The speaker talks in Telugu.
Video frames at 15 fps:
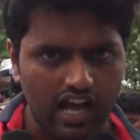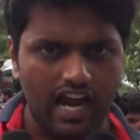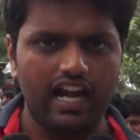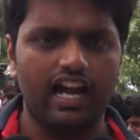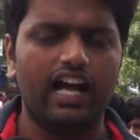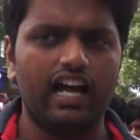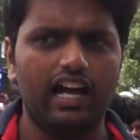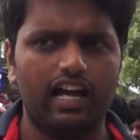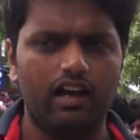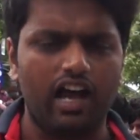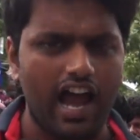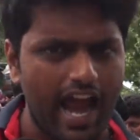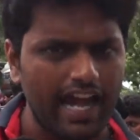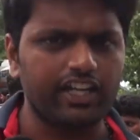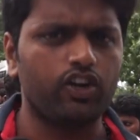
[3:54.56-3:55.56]
ఆయన
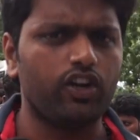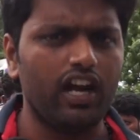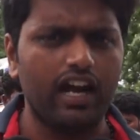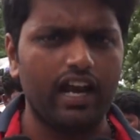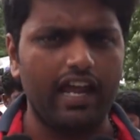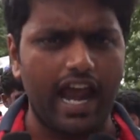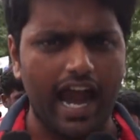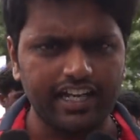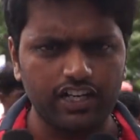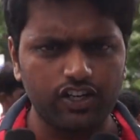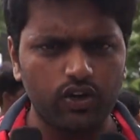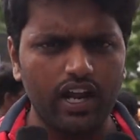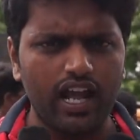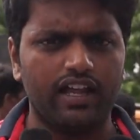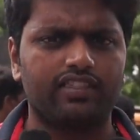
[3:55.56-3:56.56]
యాటిట్యూడే
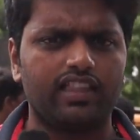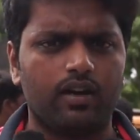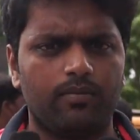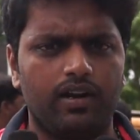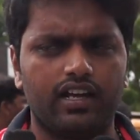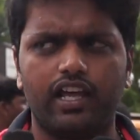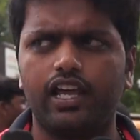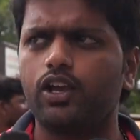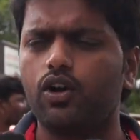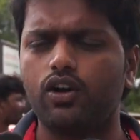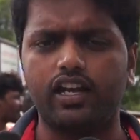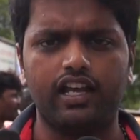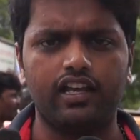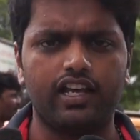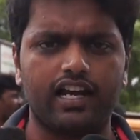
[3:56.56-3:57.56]
యాటిట్యూడే అంతనమాట
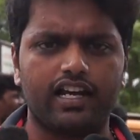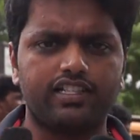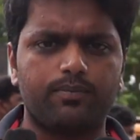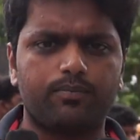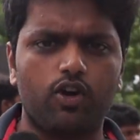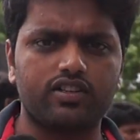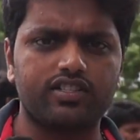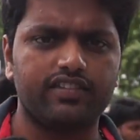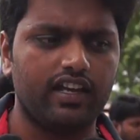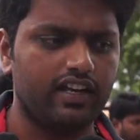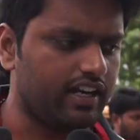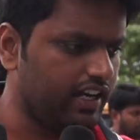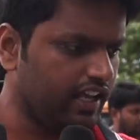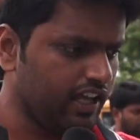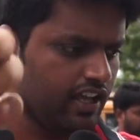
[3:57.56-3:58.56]
ఇంకొకటి ఇక్కడ చెప్పుకోవాల్సింది
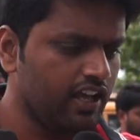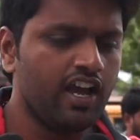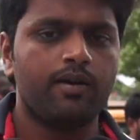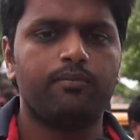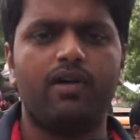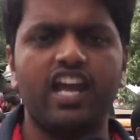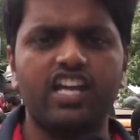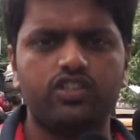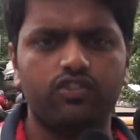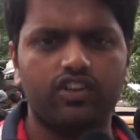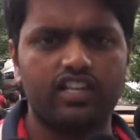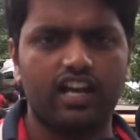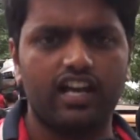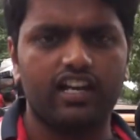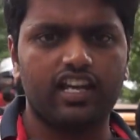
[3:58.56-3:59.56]
ఏంటంటే మహేష్
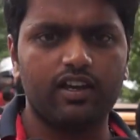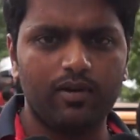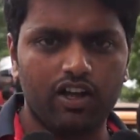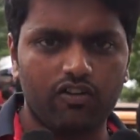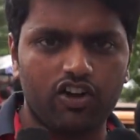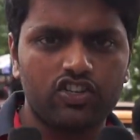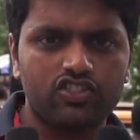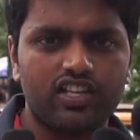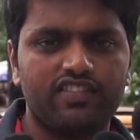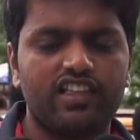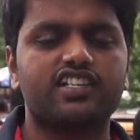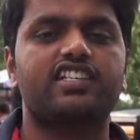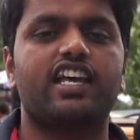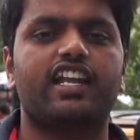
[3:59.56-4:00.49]
విట్టార్కి మన వరుణ్ సందేశ్